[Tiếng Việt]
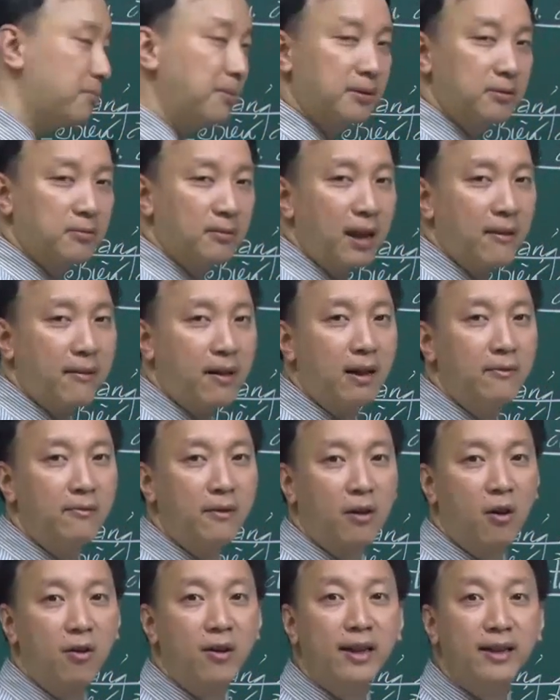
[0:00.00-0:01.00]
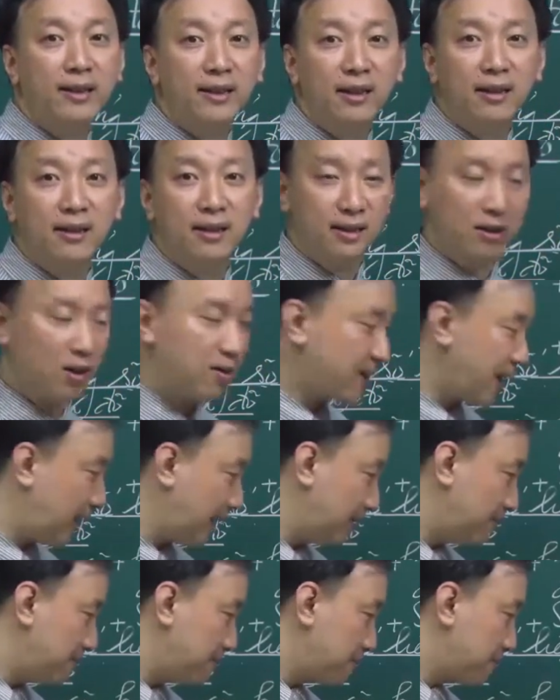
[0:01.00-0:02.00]
mình ta cần phải có kiến thức để so
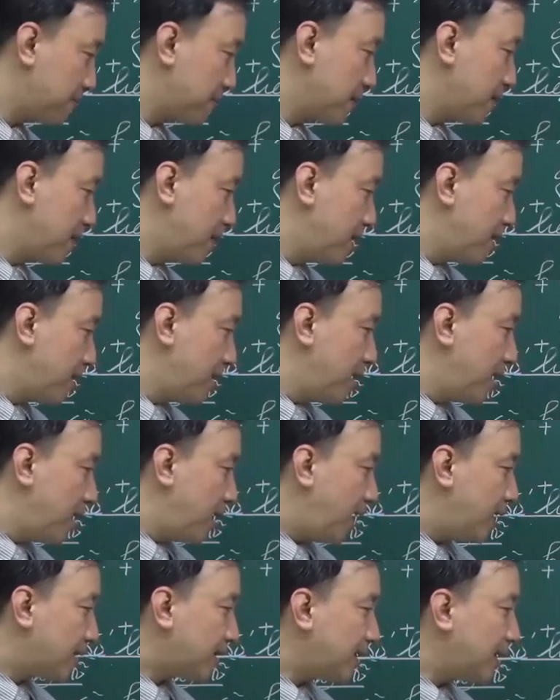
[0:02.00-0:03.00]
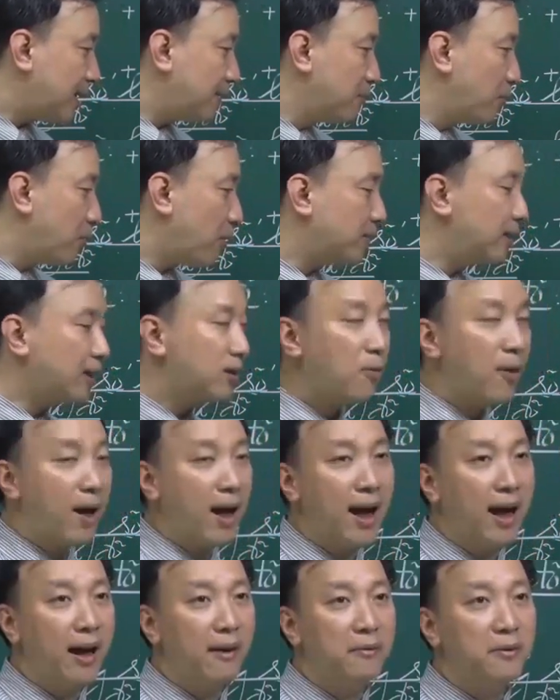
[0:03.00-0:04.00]
sánh hay xác định một các nhân
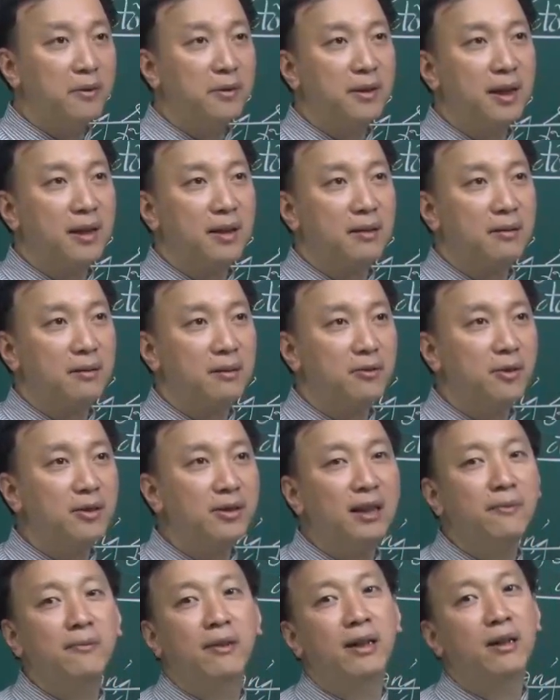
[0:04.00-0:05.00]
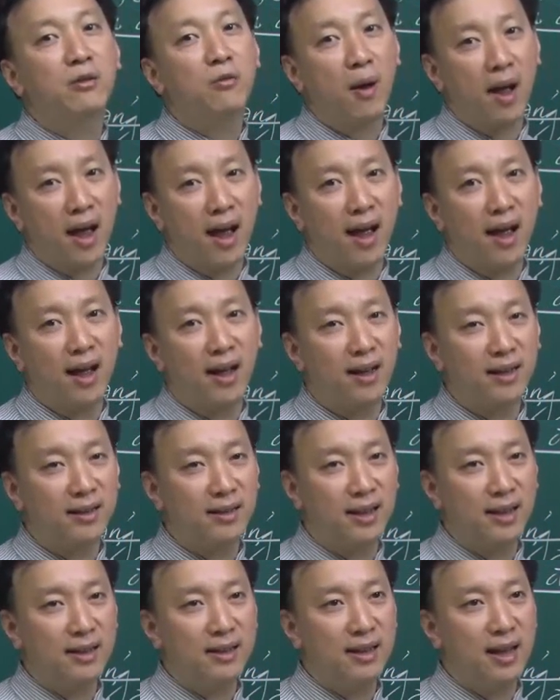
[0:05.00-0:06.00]
quả ví dụ là nguyên nhân và kết quả
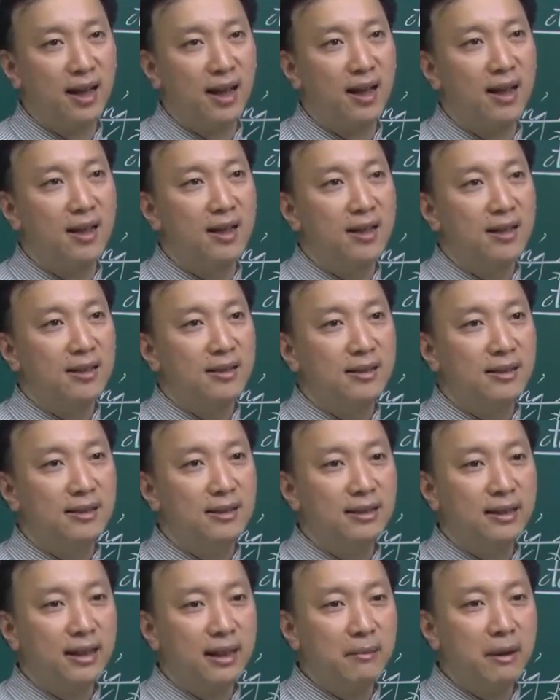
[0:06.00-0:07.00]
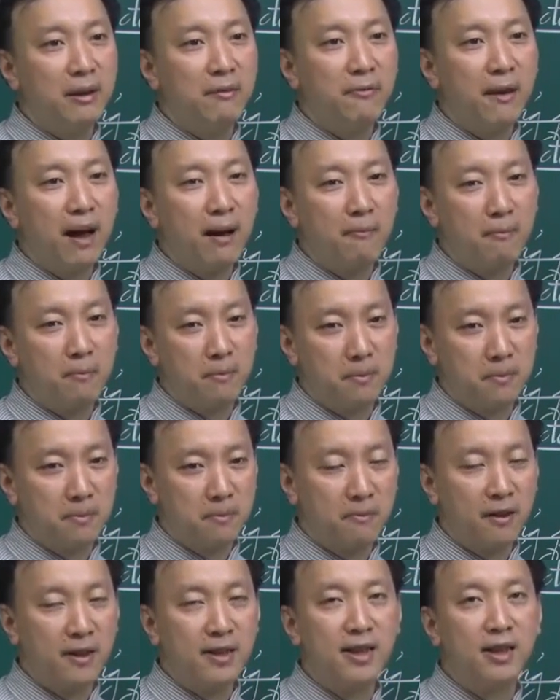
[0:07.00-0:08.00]
đấy như là những cái biện pháp
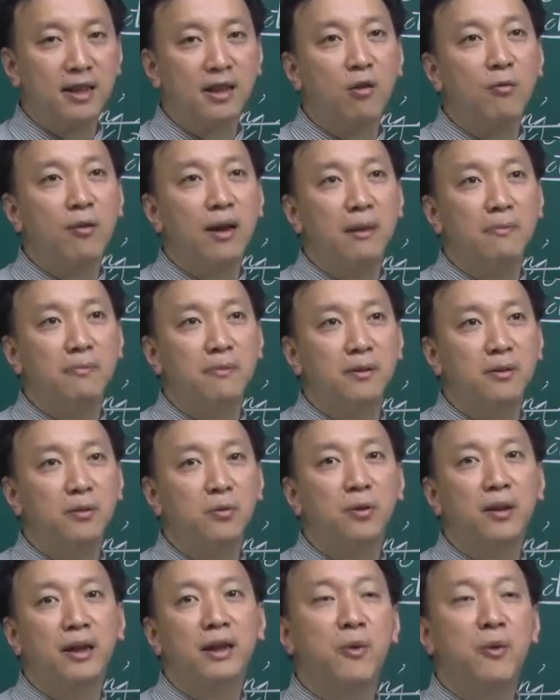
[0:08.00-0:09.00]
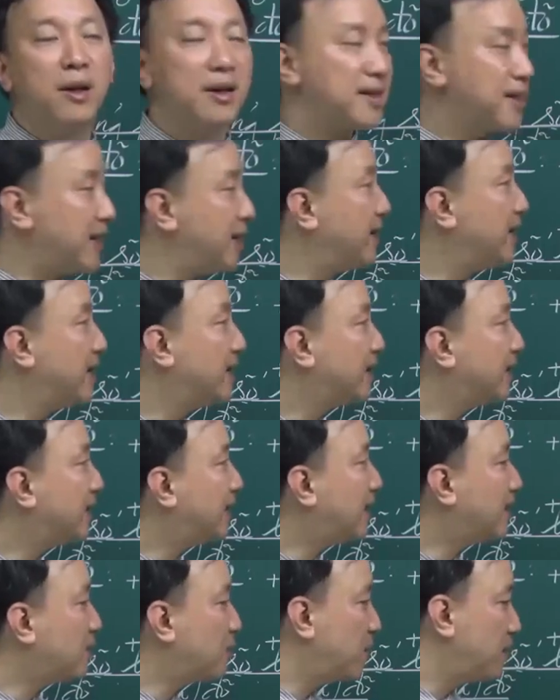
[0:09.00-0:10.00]
phát triển công nghiệp thu quả gì thì
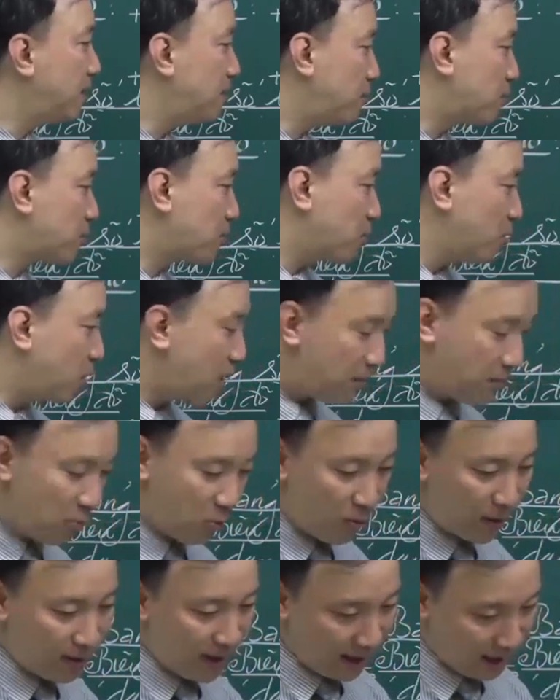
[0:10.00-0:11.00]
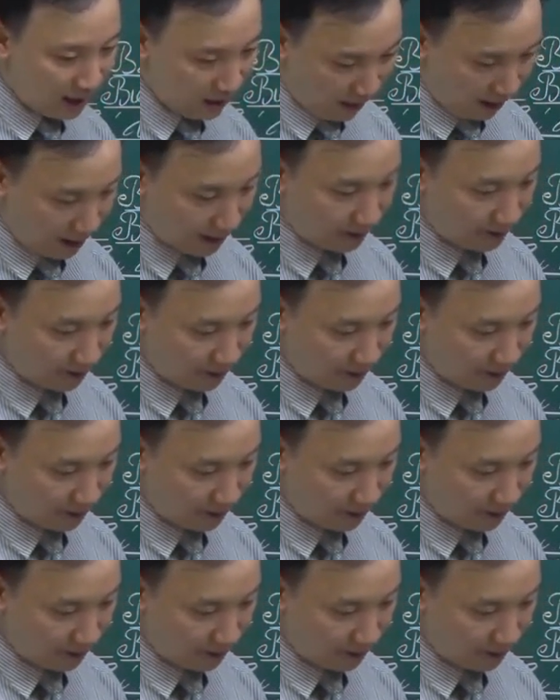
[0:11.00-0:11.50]
ta chú ý một số cái mối quan hệ như vậy